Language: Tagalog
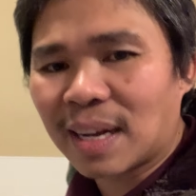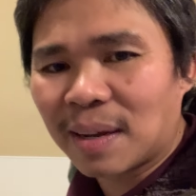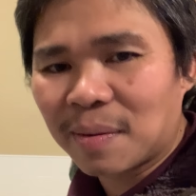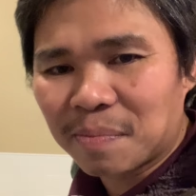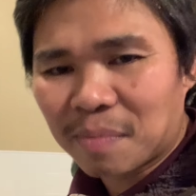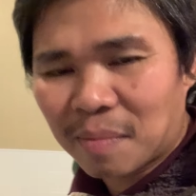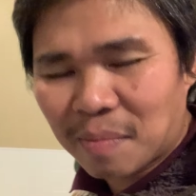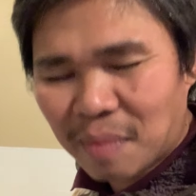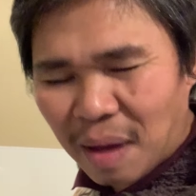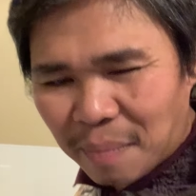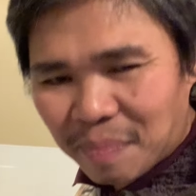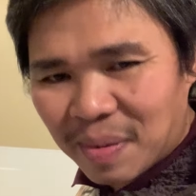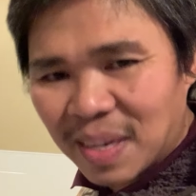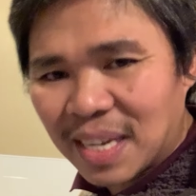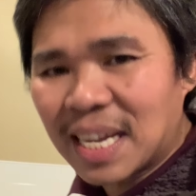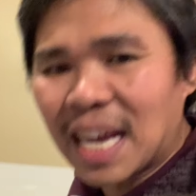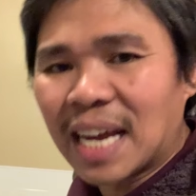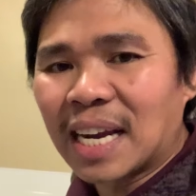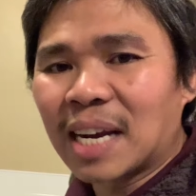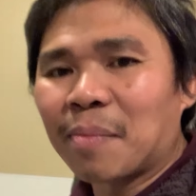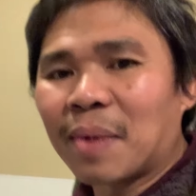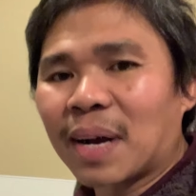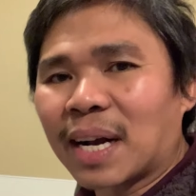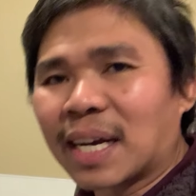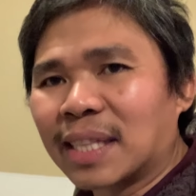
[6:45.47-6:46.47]
mabigyan
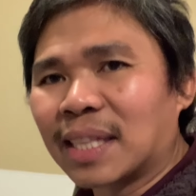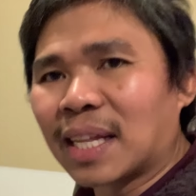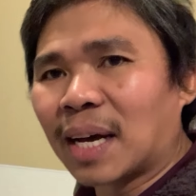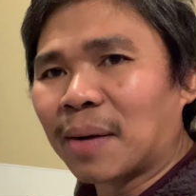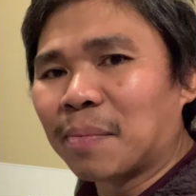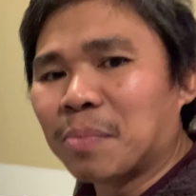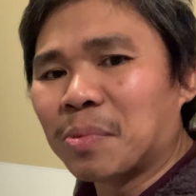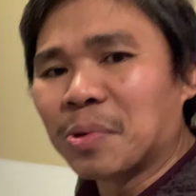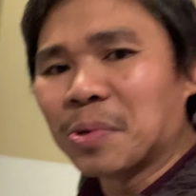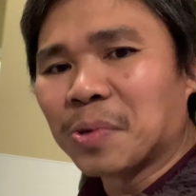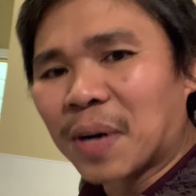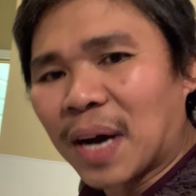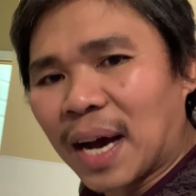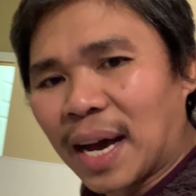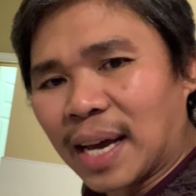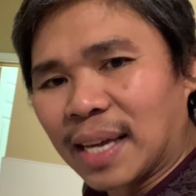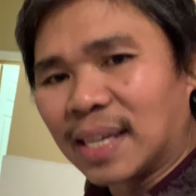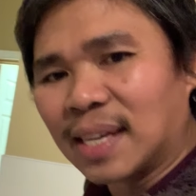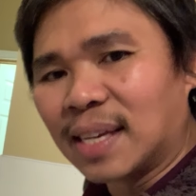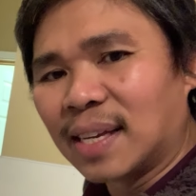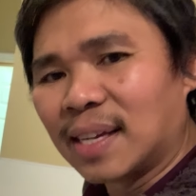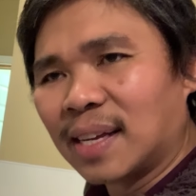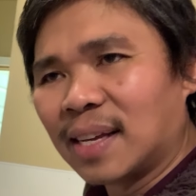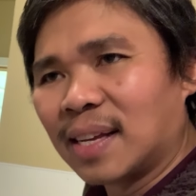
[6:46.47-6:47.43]
ng magandang buhay.